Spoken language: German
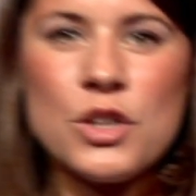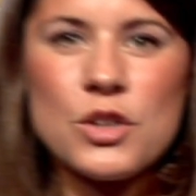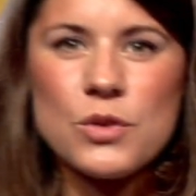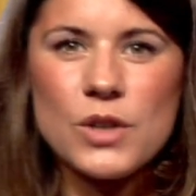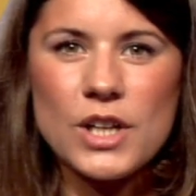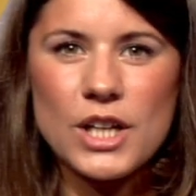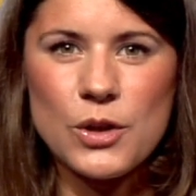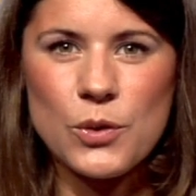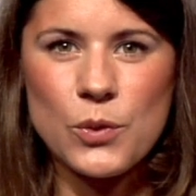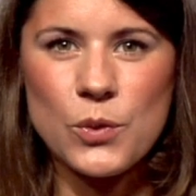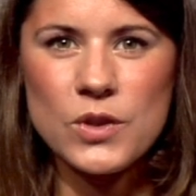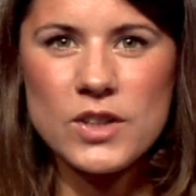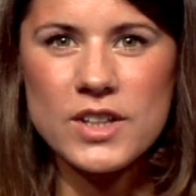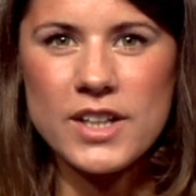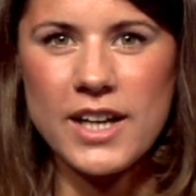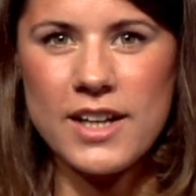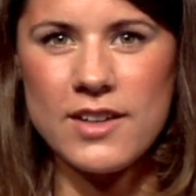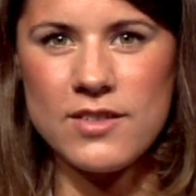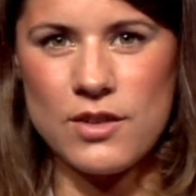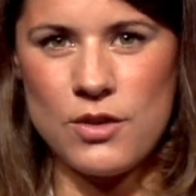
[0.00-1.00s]
virtuelle
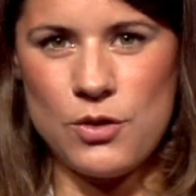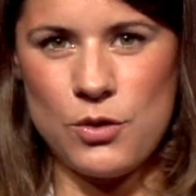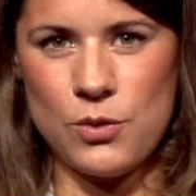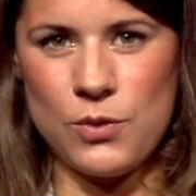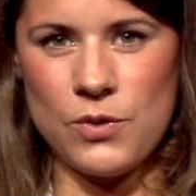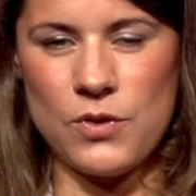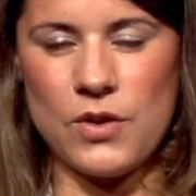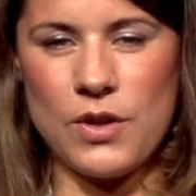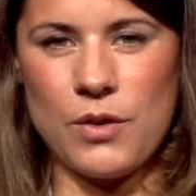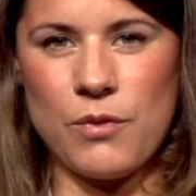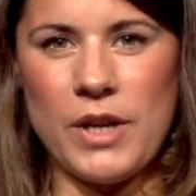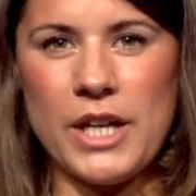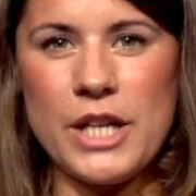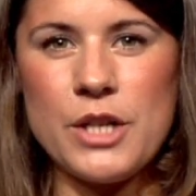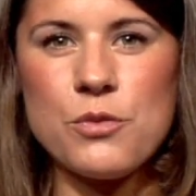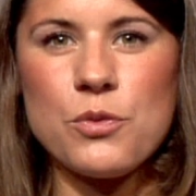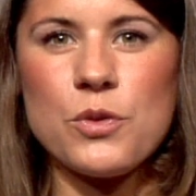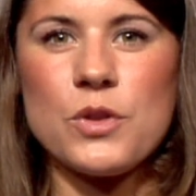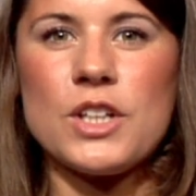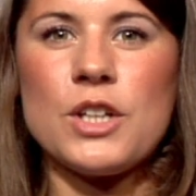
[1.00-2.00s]
Rundreise durch unsere
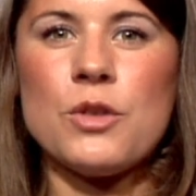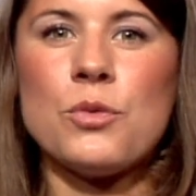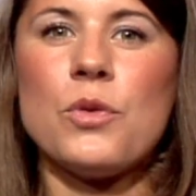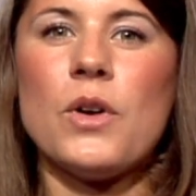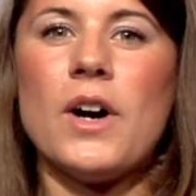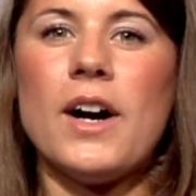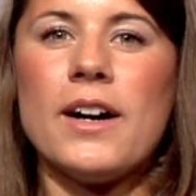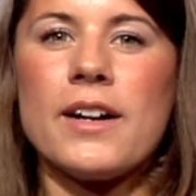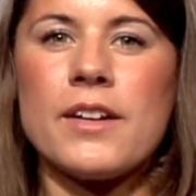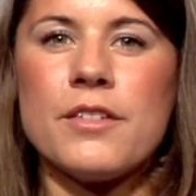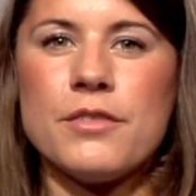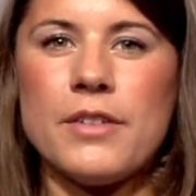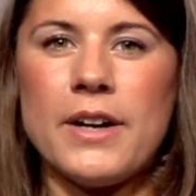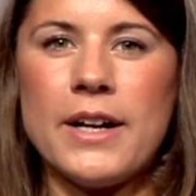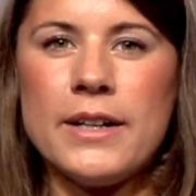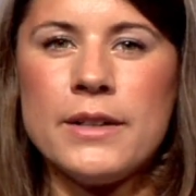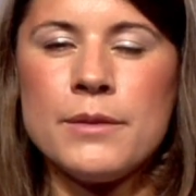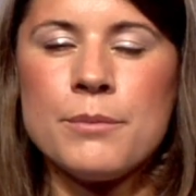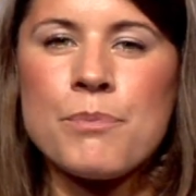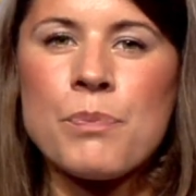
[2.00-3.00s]
Welt von TVA
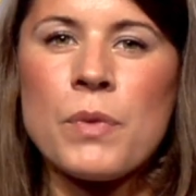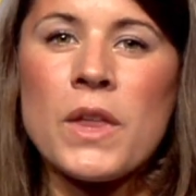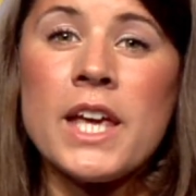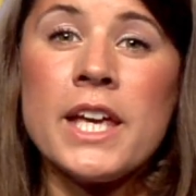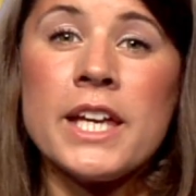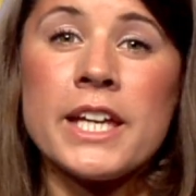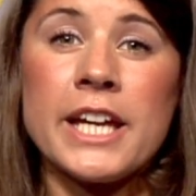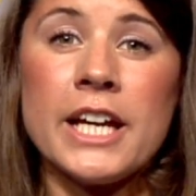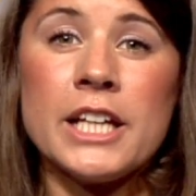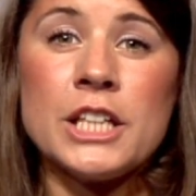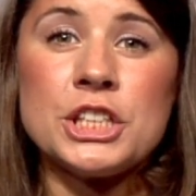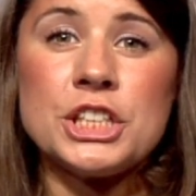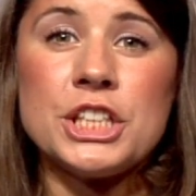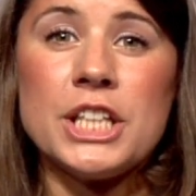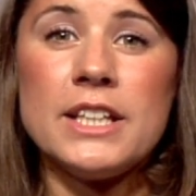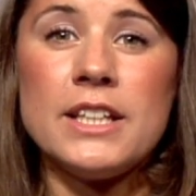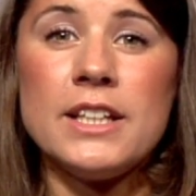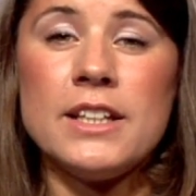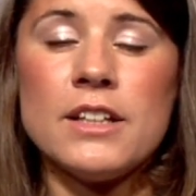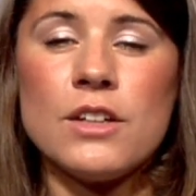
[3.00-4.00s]
gefallen. Gerne
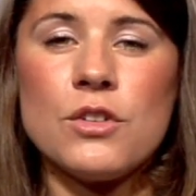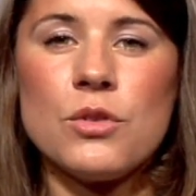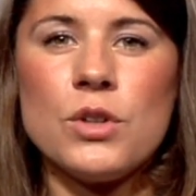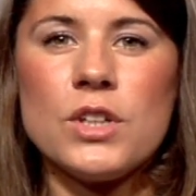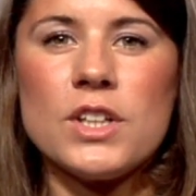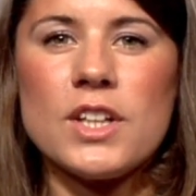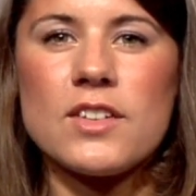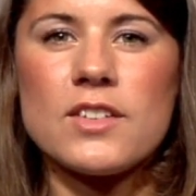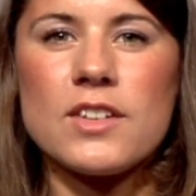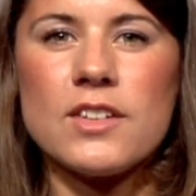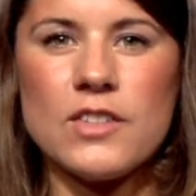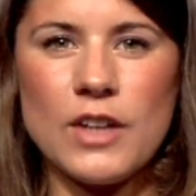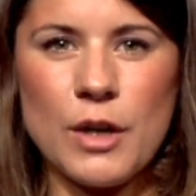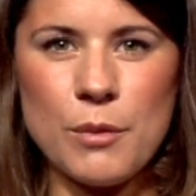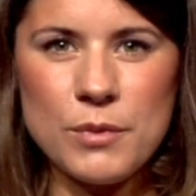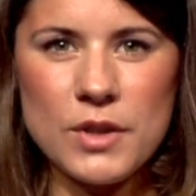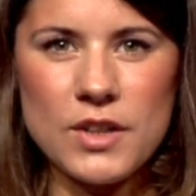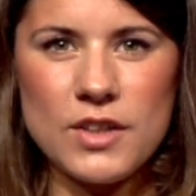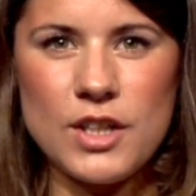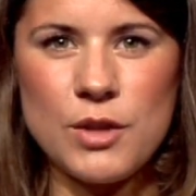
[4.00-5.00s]
steht Ihnen natürlich das
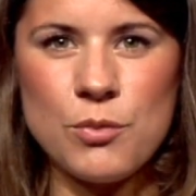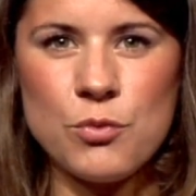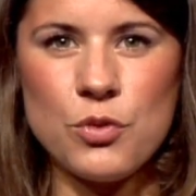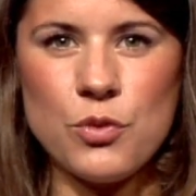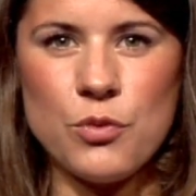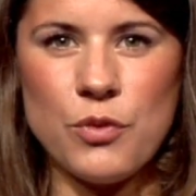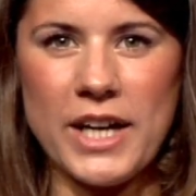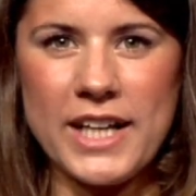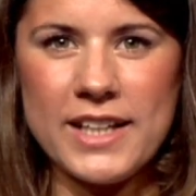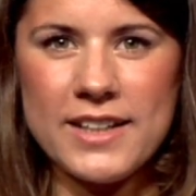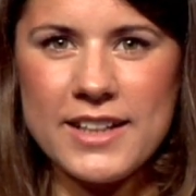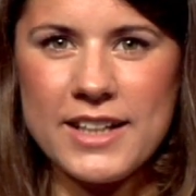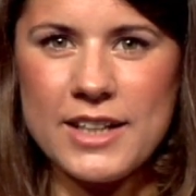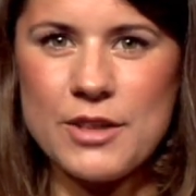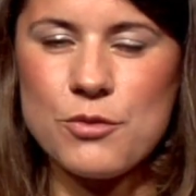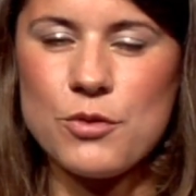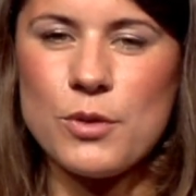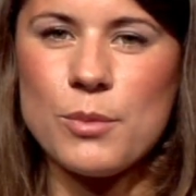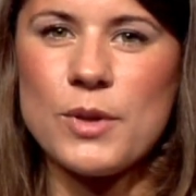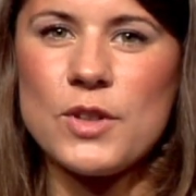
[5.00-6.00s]
gesamte Team für weitere
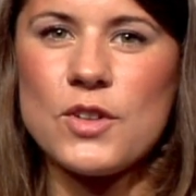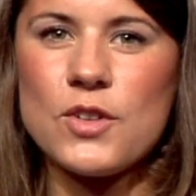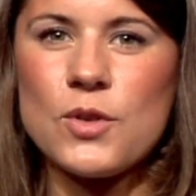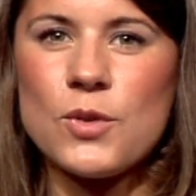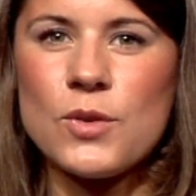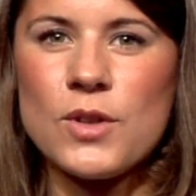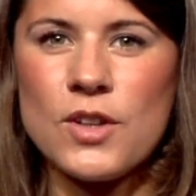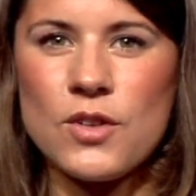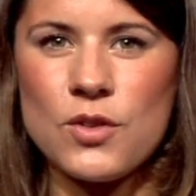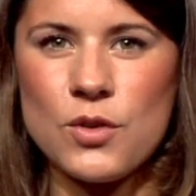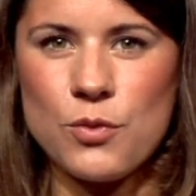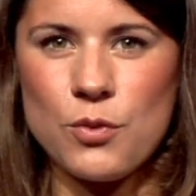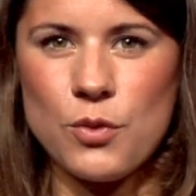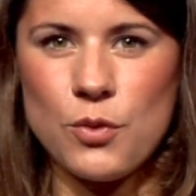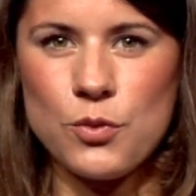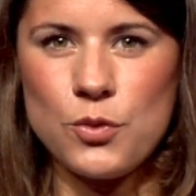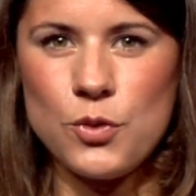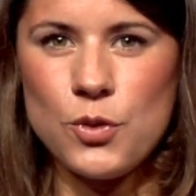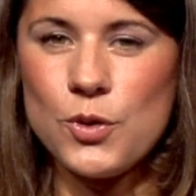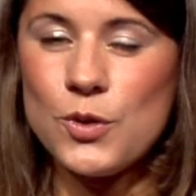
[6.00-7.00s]
Informationen zur
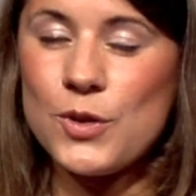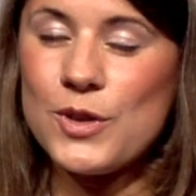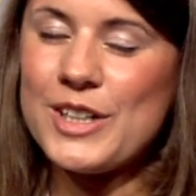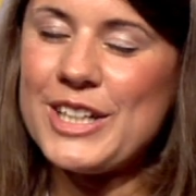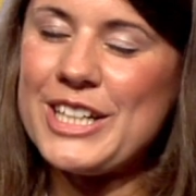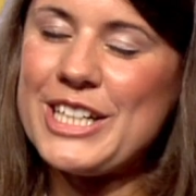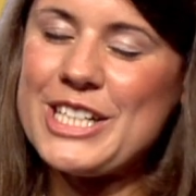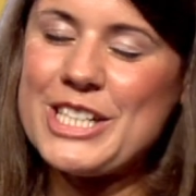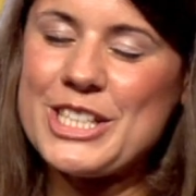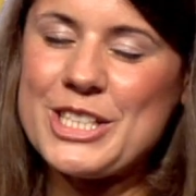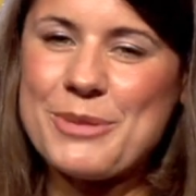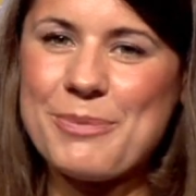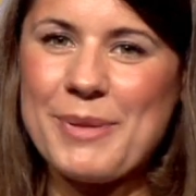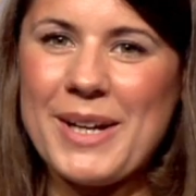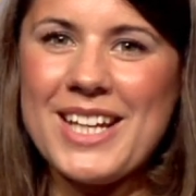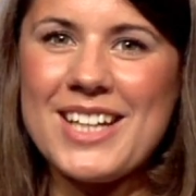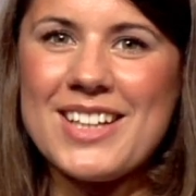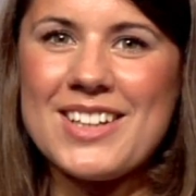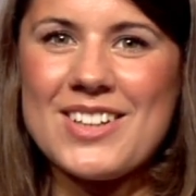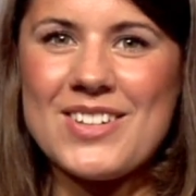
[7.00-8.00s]
Verfügung.
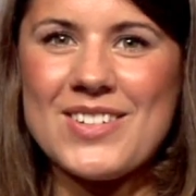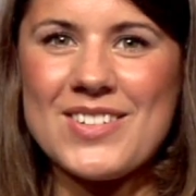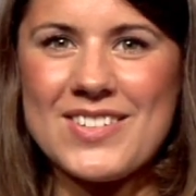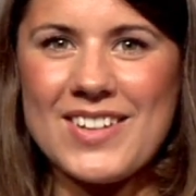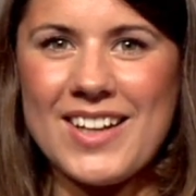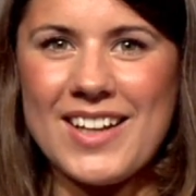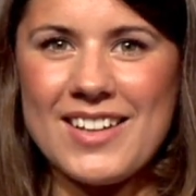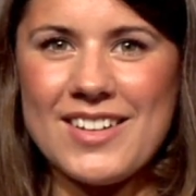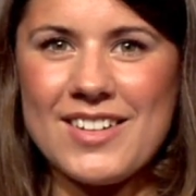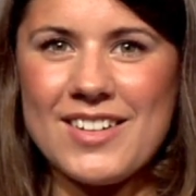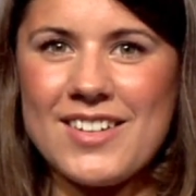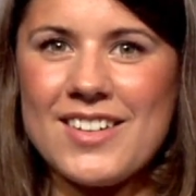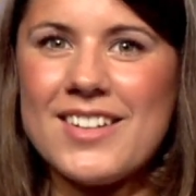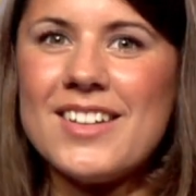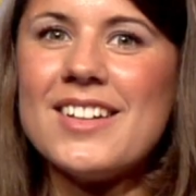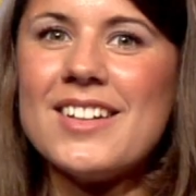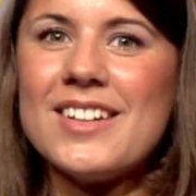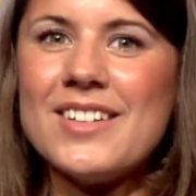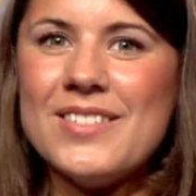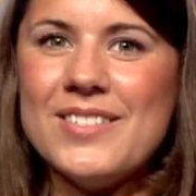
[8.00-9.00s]
Sprechen Sie uns an.
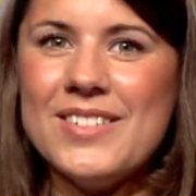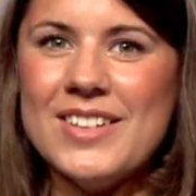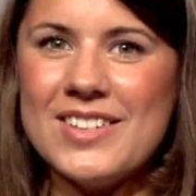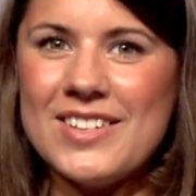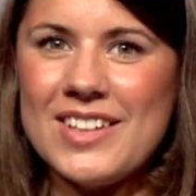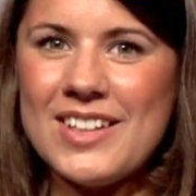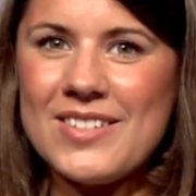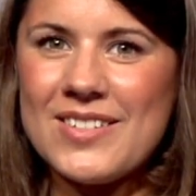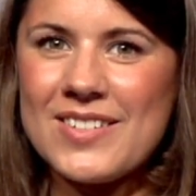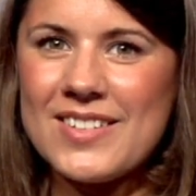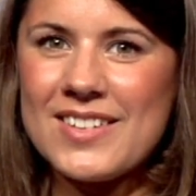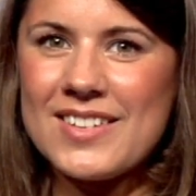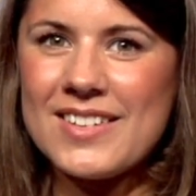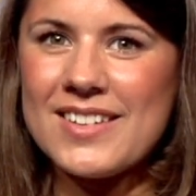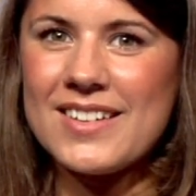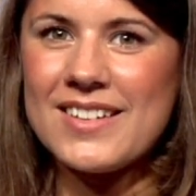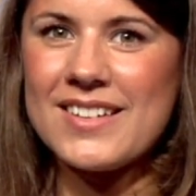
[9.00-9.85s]
Wir sehen uns.